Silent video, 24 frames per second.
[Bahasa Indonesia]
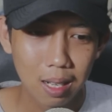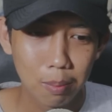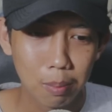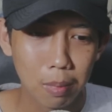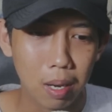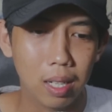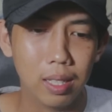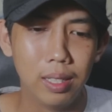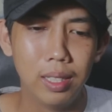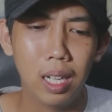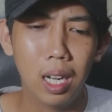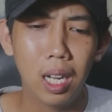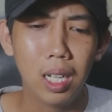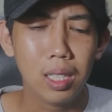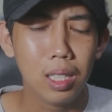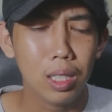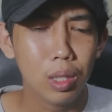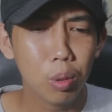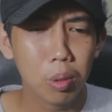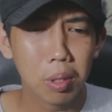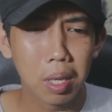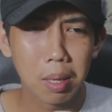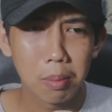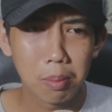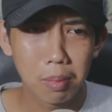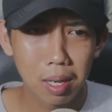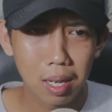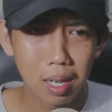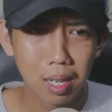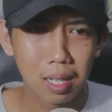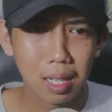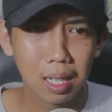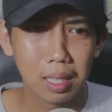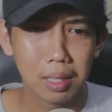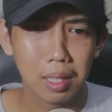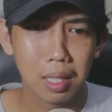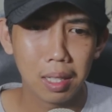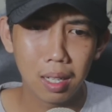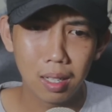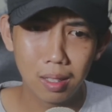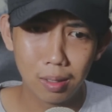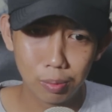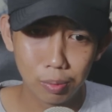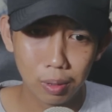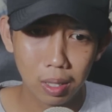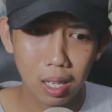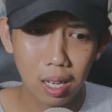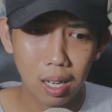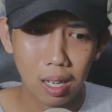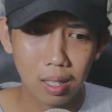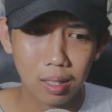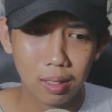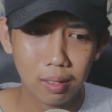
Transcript: Ma jangan gitu lah ma kata Rafa